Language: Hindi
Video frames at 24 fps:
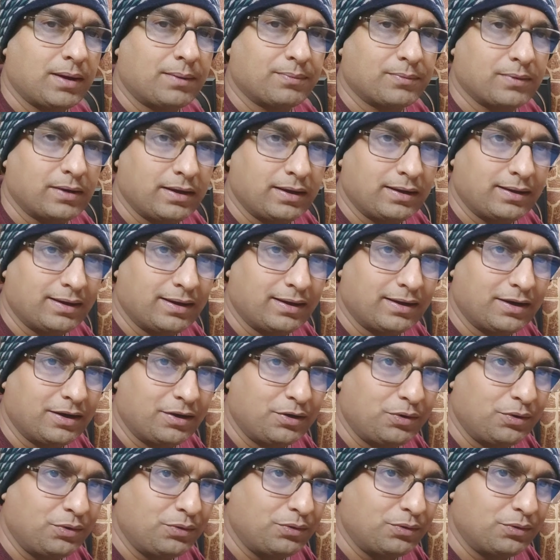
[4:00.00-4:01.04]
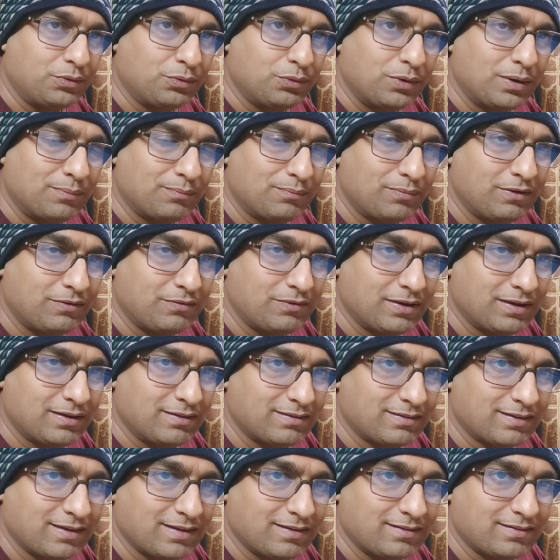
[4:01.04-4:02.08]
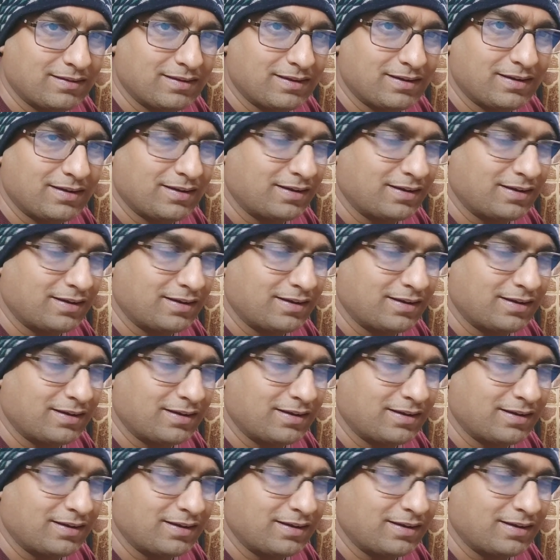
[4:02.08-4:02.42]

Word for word: आप कहेंगे कि टू एम्पलीफायर्स कैसे है